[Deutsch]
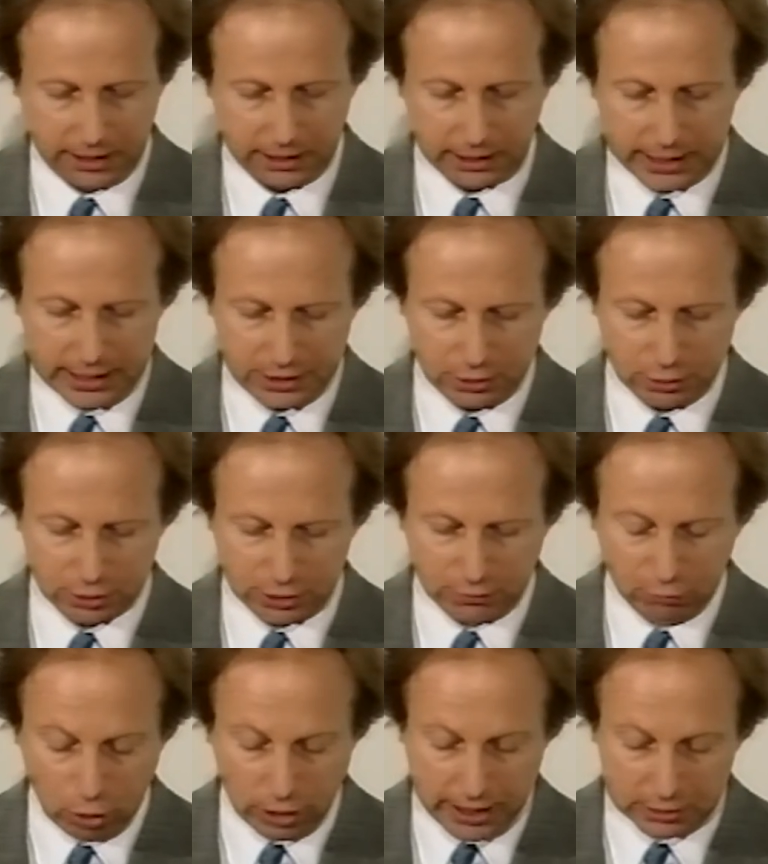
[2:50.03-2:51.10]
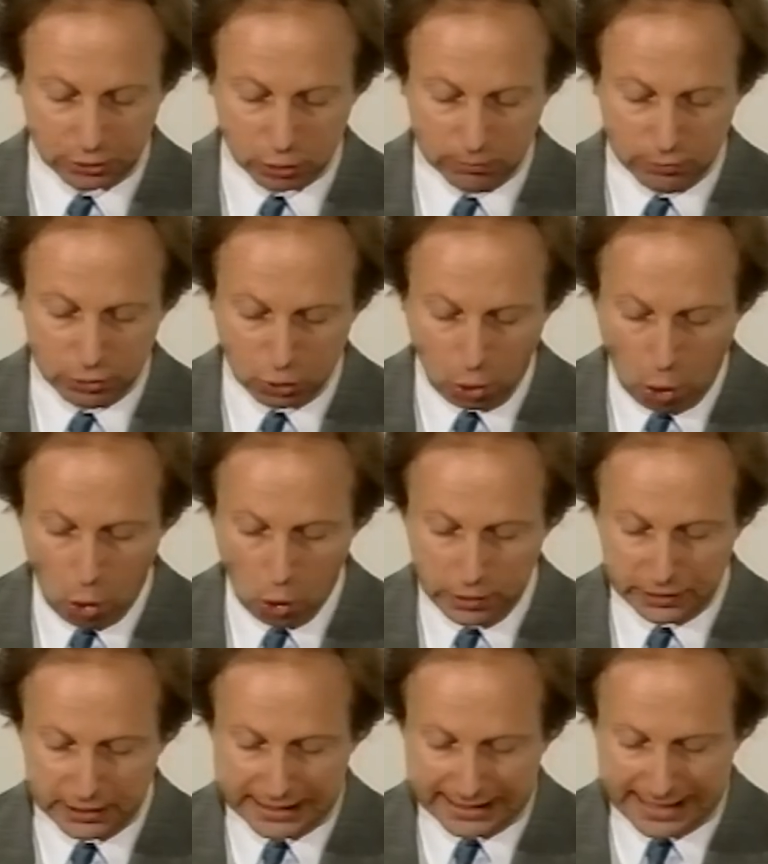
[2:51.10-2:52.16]
Christus wurde zum
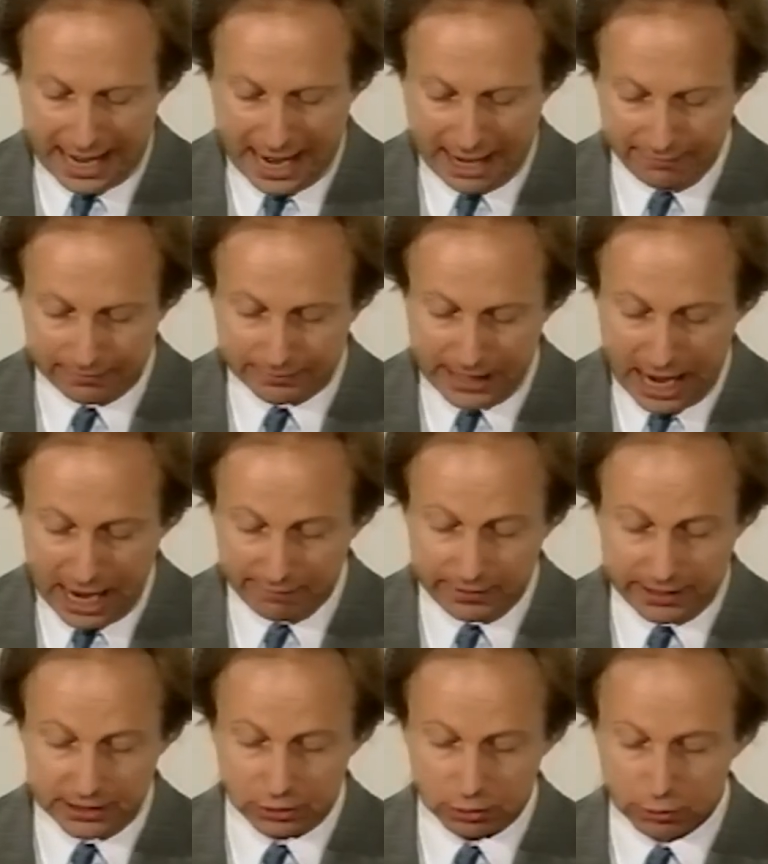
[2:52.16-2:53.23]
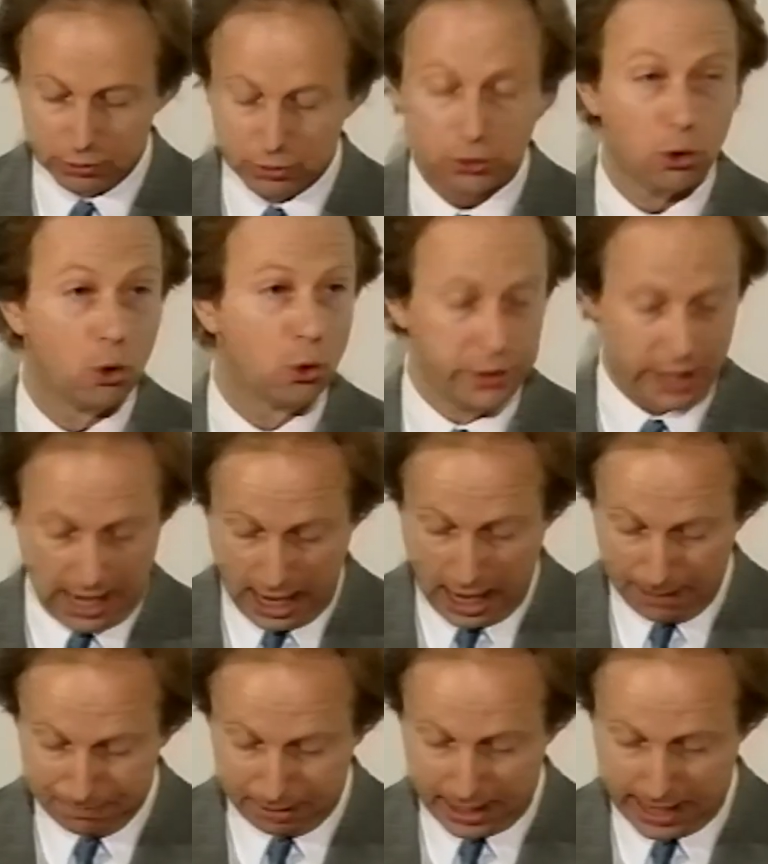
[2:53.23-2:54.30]
Sohn Davids und Sohn
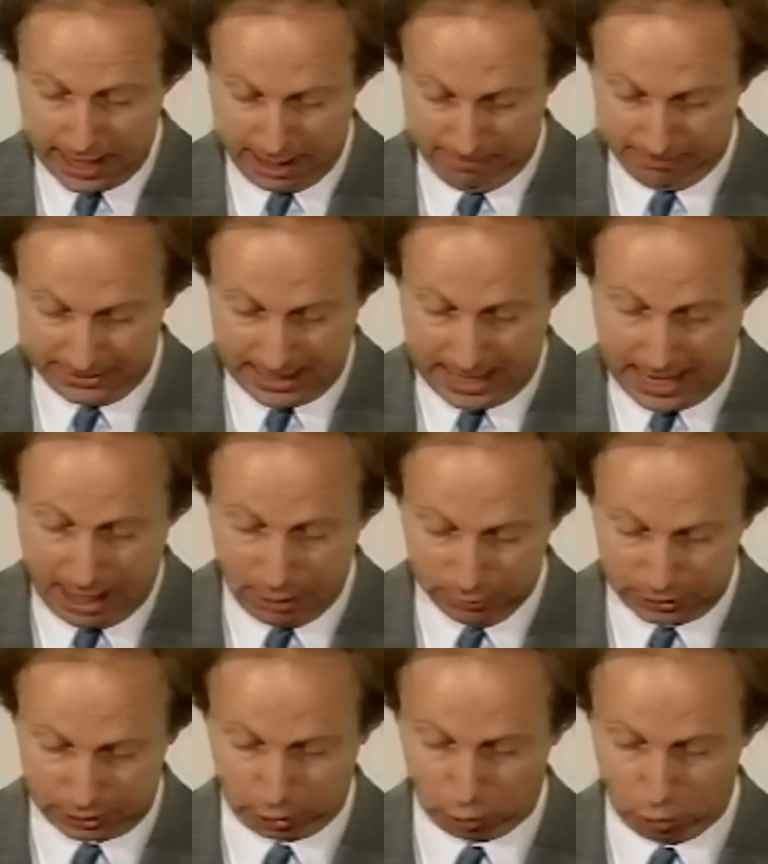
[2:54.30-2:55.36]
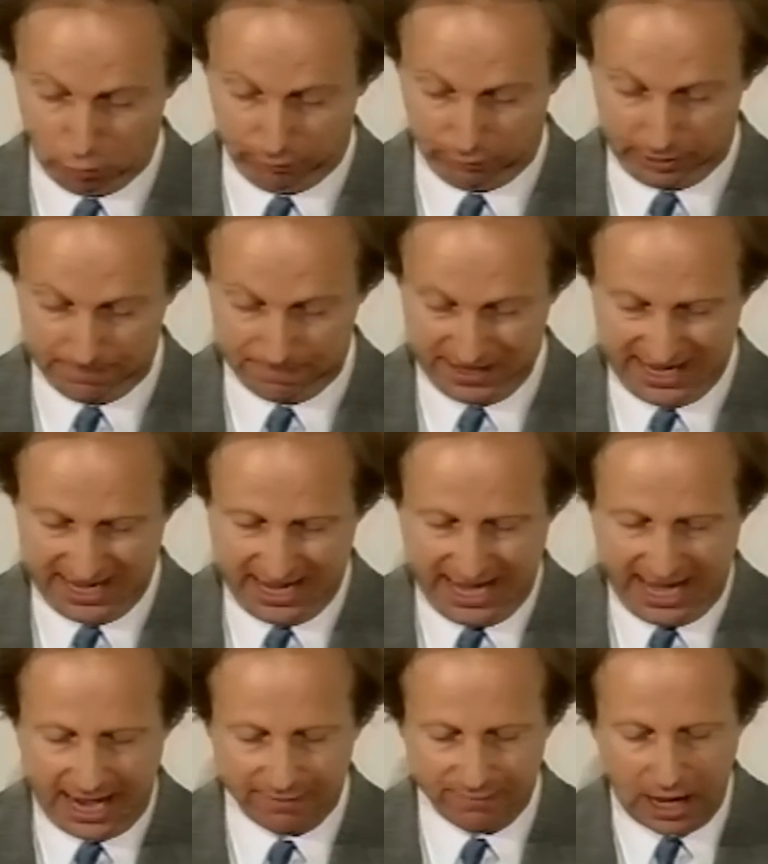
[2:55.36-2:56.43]
Abrahams ausgerufen.
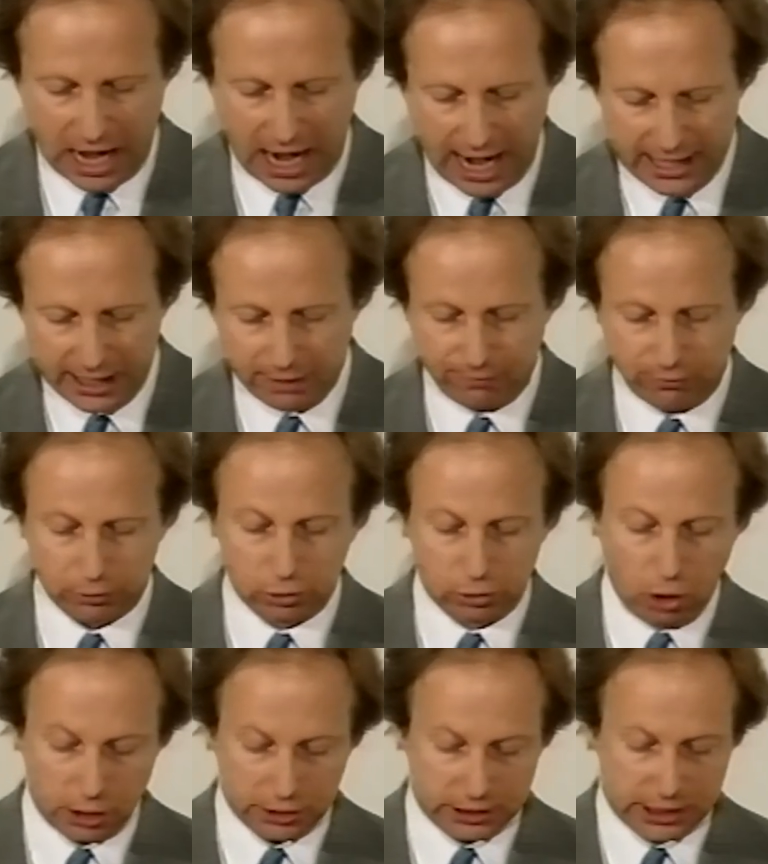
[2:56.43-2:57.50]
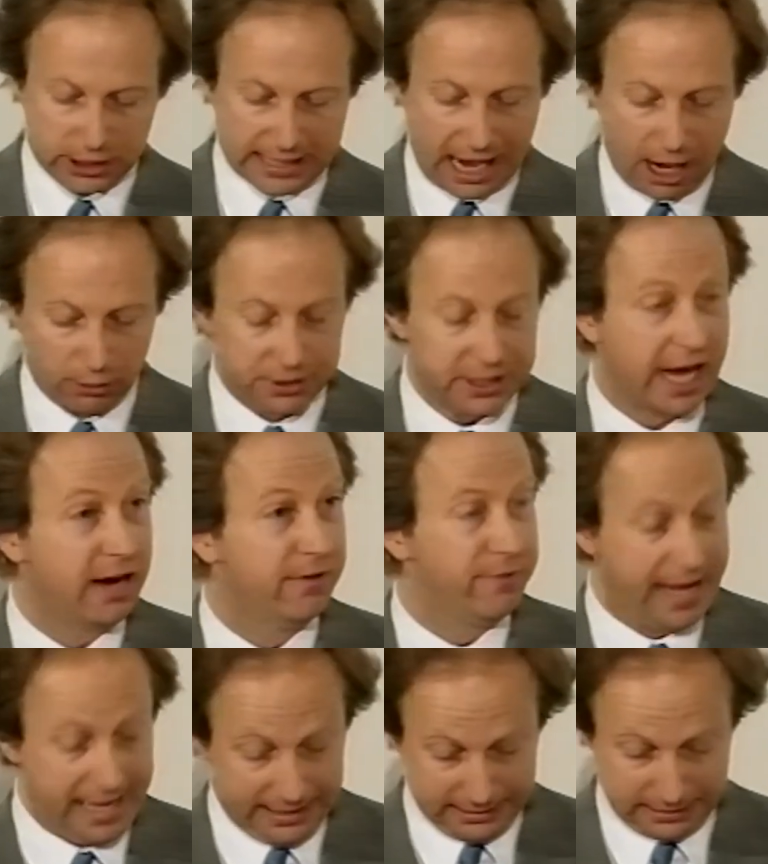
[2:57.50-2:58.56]
Er war einer von Gottes
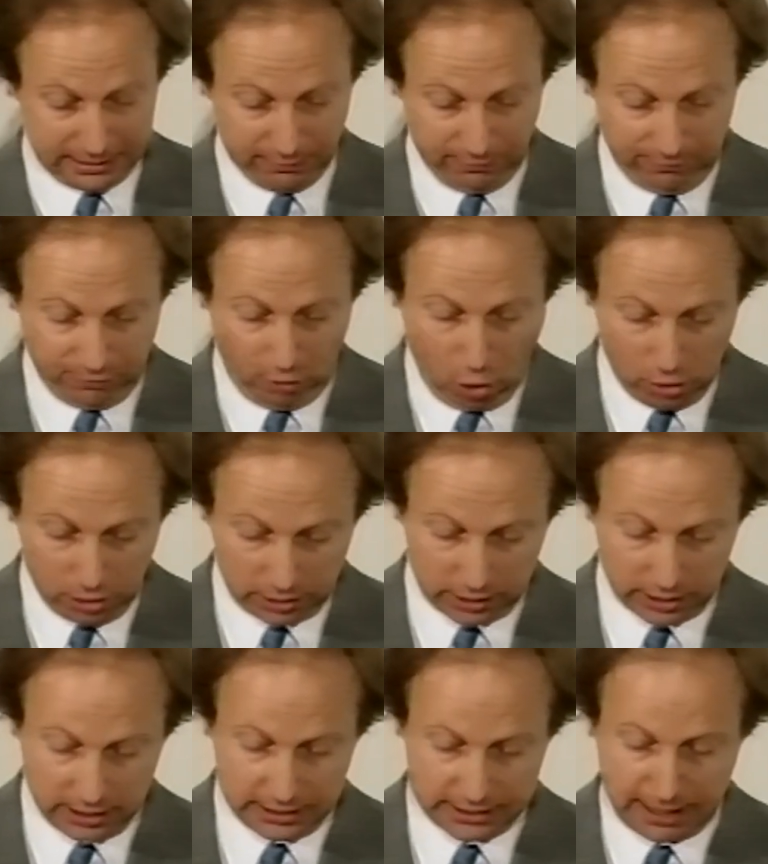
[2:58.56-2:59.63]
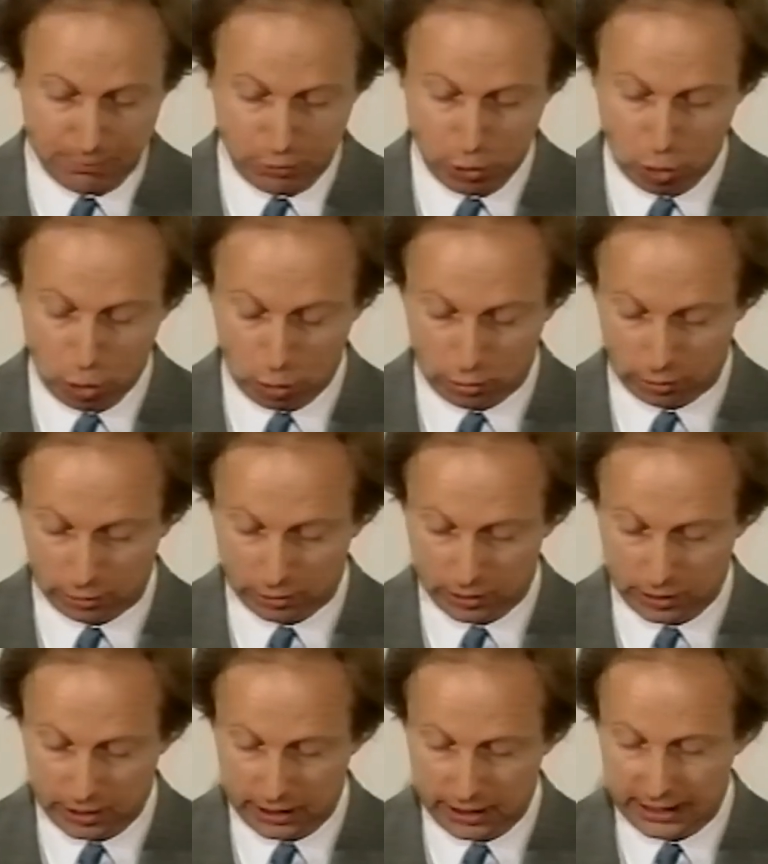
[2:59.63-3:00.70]
auserwählten Volk, dem Juden.
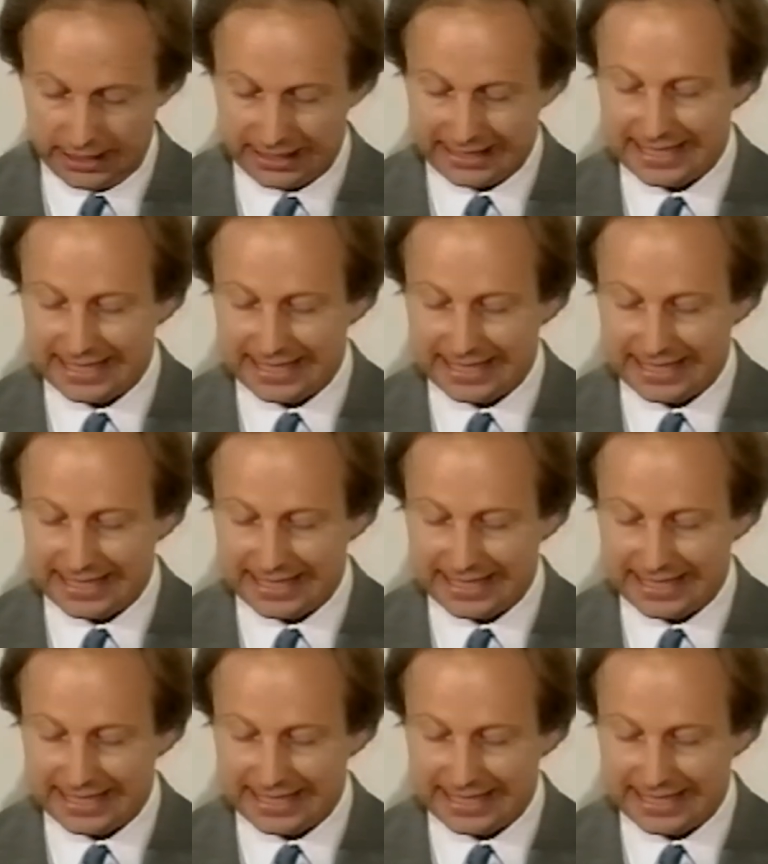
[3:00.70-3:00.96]
Die